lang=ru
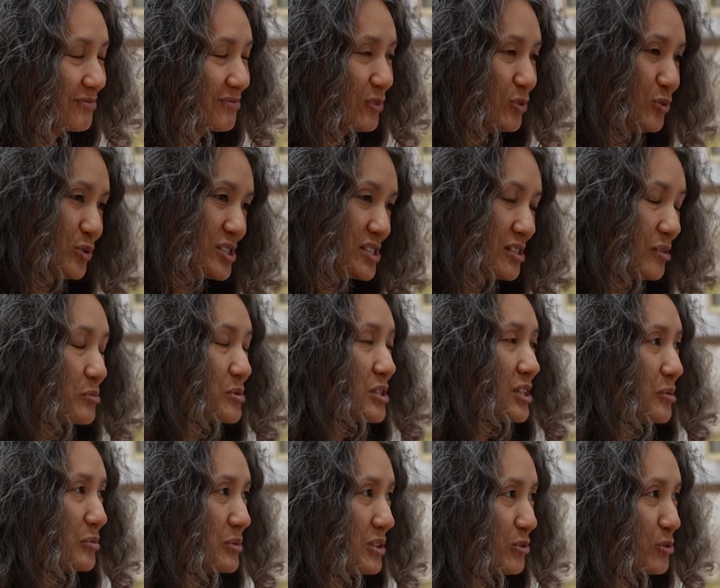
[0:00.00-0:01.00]
Ну и на самом
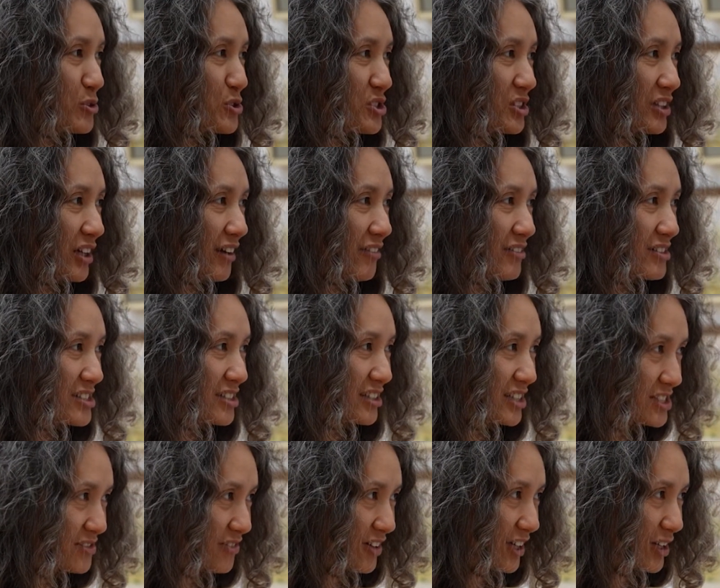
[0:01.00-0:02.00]
деле мне очень нравится
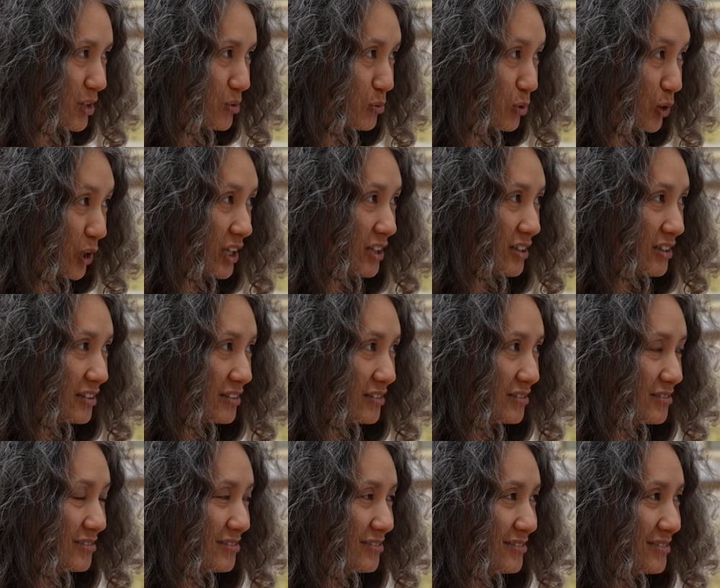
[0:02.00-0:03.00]
название Мурена.
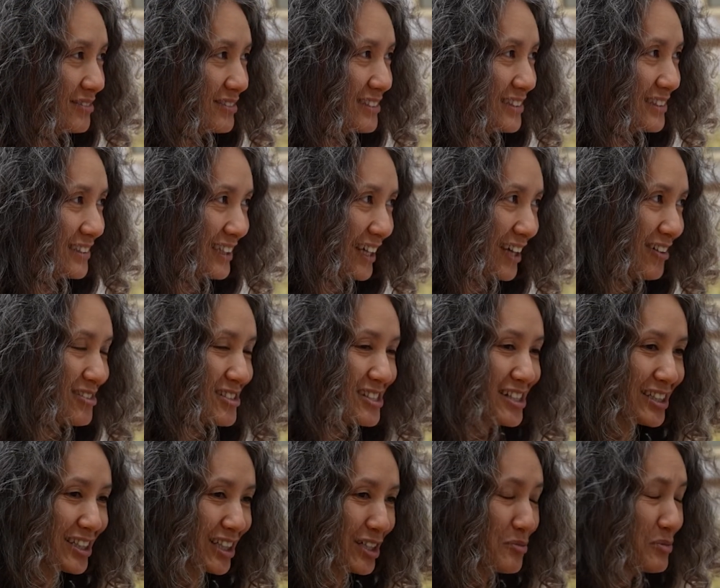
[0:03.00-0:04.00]
Нравится
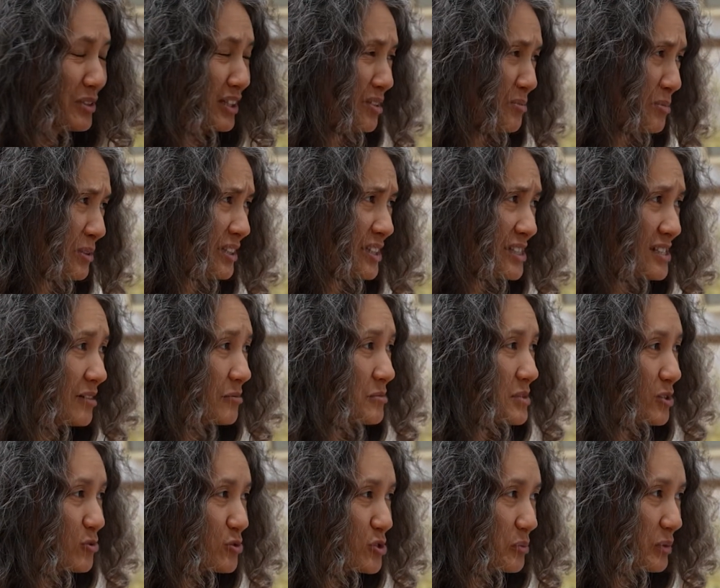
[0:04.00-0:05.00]
mm эта рыба. Рыба это на самом
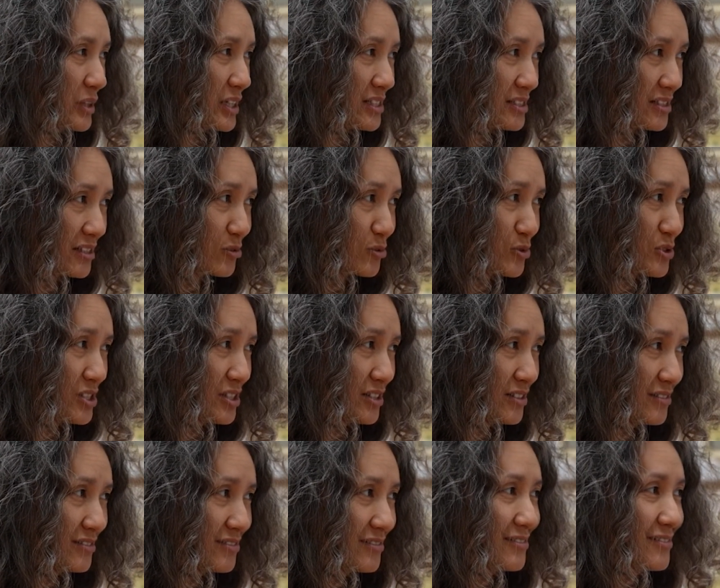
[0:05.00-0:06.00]
деле уже боится людей.
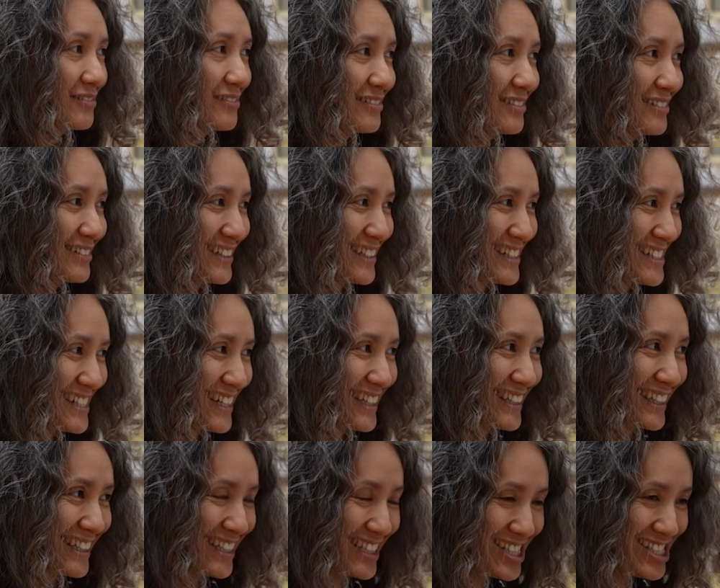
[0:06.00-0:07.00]
Хотя
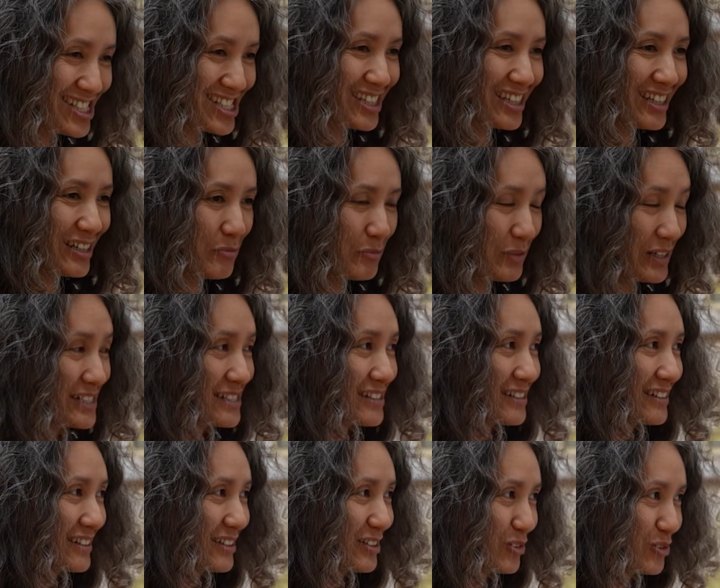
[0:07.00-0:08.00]
она хищная,
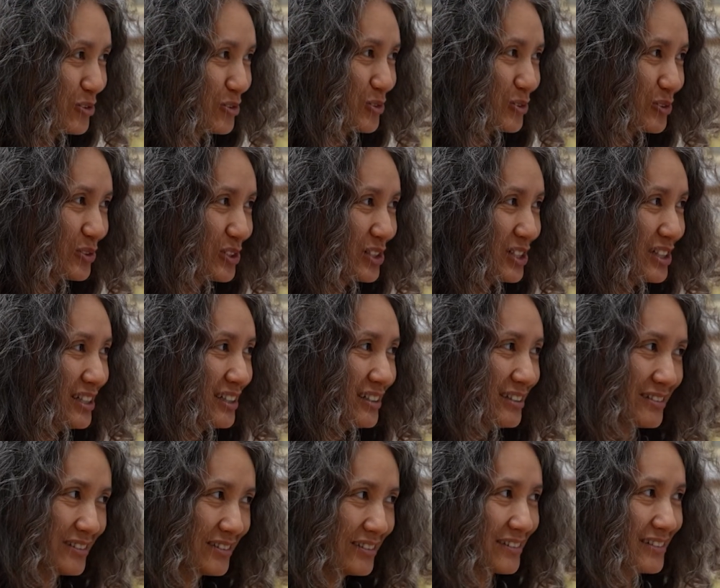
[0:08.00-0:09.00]
опасная, но
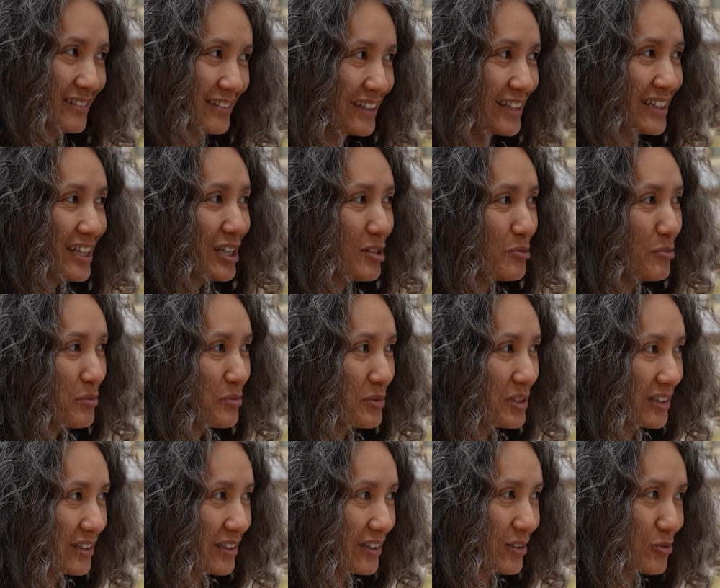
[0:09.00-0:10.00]
на данный
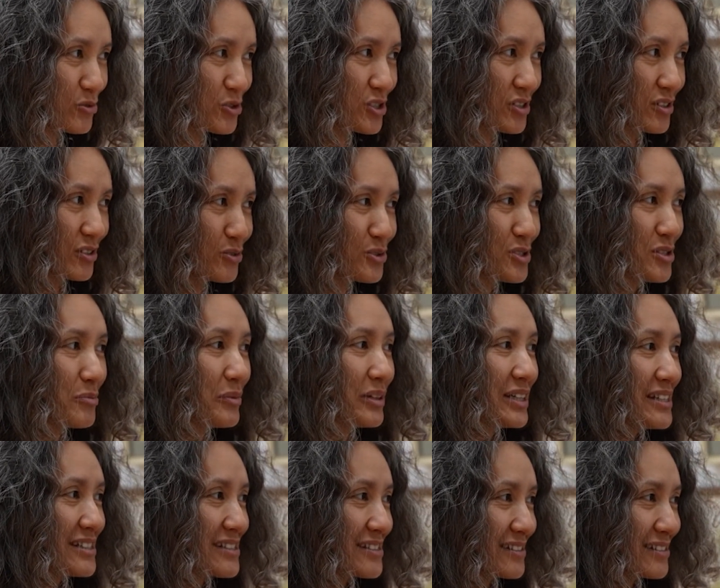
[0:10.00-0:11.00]
момент она уже людей
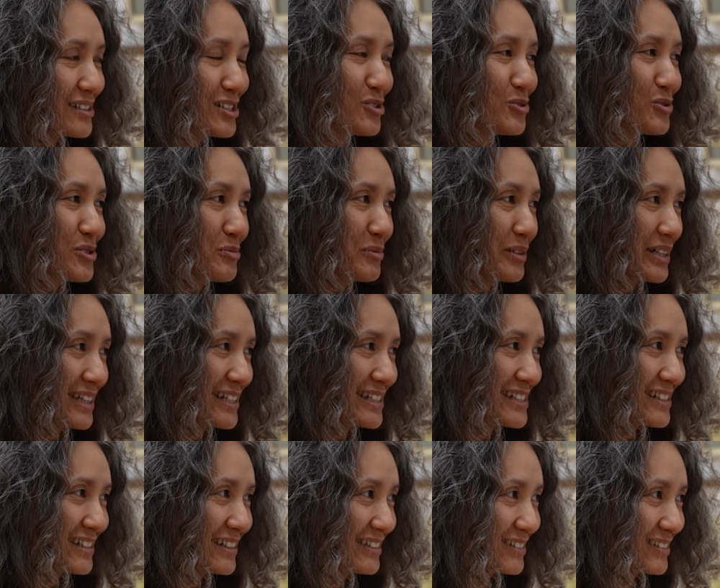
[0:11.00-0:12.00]
боится. Не люди
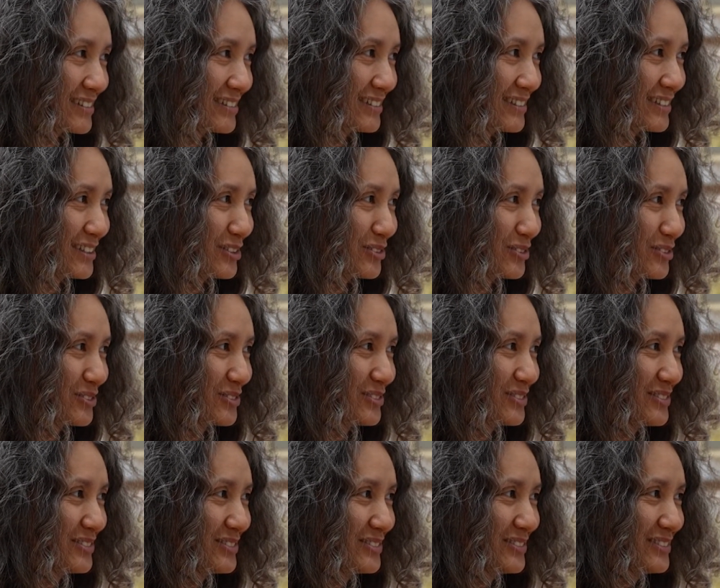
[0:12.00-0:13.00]
боятся ее.
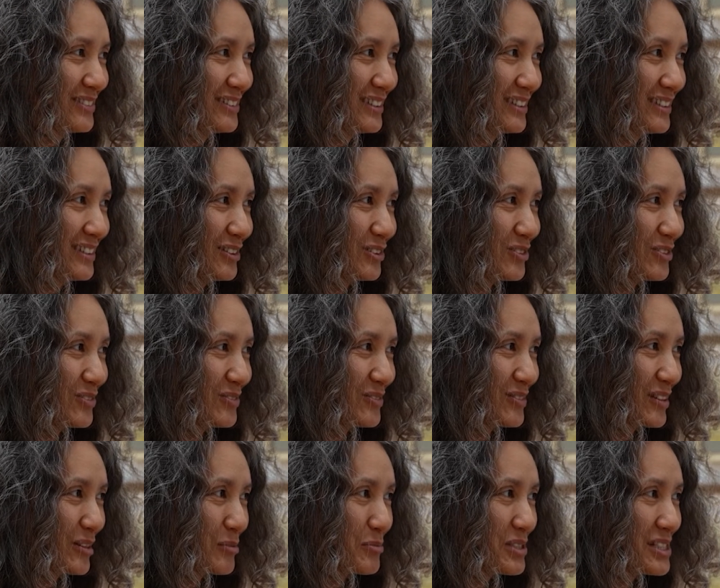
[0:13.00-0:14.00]
mm
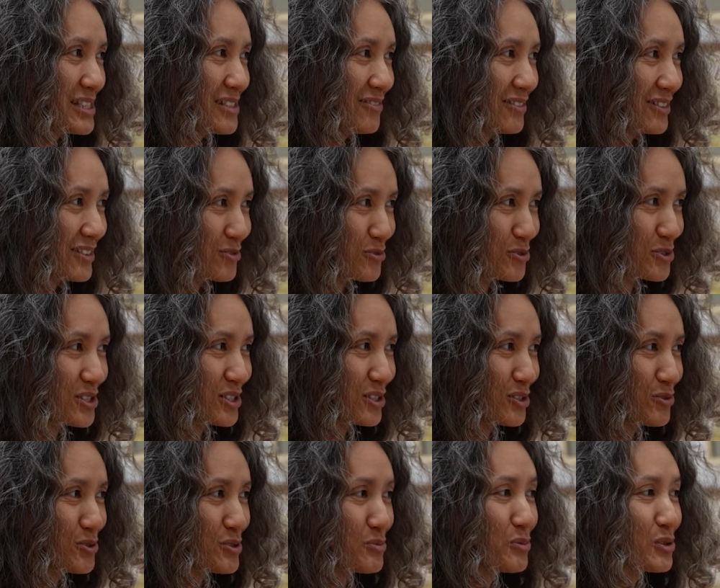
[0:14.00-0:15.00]
Объективно уже
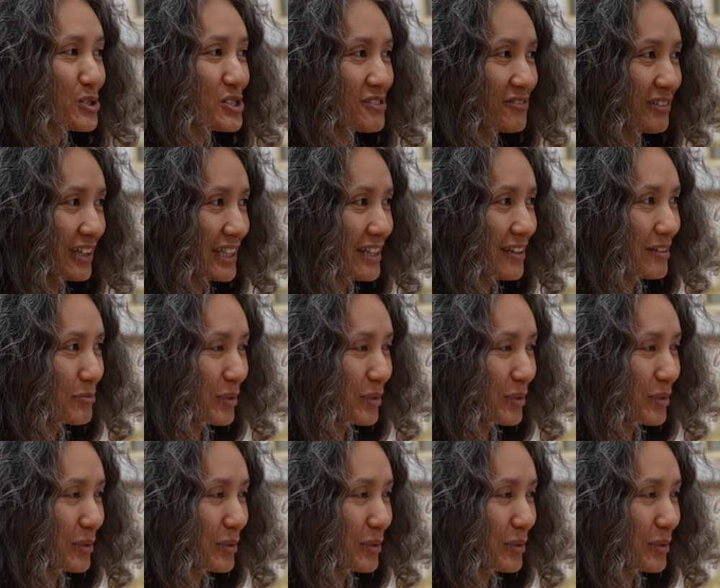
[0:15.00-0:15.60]
люди больше вреда